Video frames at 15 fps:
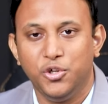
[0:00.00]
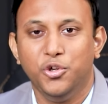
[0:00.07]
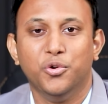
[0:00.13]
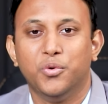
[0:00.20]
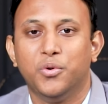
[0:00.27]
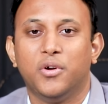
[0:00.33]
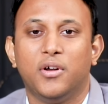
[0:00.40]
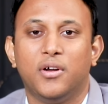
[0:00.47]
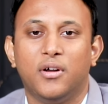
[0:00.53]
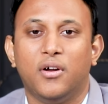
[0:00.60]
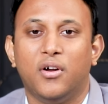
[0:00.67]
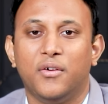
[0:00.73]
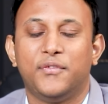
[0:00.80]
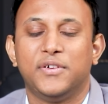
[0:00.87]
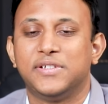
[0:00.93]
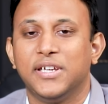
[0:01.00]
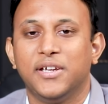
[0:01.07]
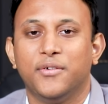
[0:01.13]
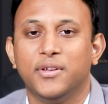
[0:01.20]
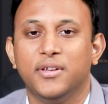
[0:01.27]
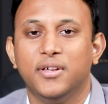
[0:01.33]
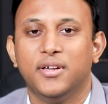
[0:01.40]
நியூ
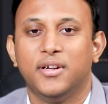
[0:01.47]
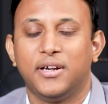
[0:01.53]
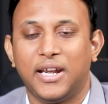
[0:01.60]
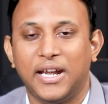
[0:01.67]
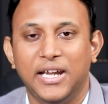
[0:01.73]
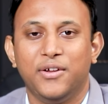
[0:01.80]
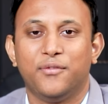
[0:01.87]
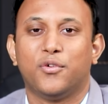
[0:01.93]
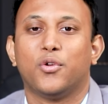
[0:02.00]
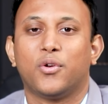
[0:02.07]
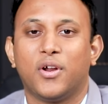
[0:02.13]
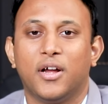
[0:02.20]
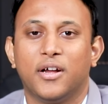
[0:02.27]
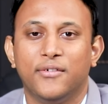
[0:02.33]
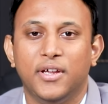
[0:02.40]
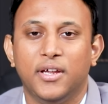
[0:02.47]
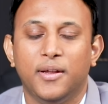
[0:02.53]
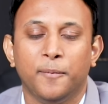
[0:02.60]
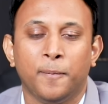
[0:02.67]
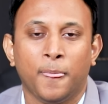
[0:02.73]
ஆஃபீஸே வந்து ட்ரேடிங் ஃப்ளோருக்காகவே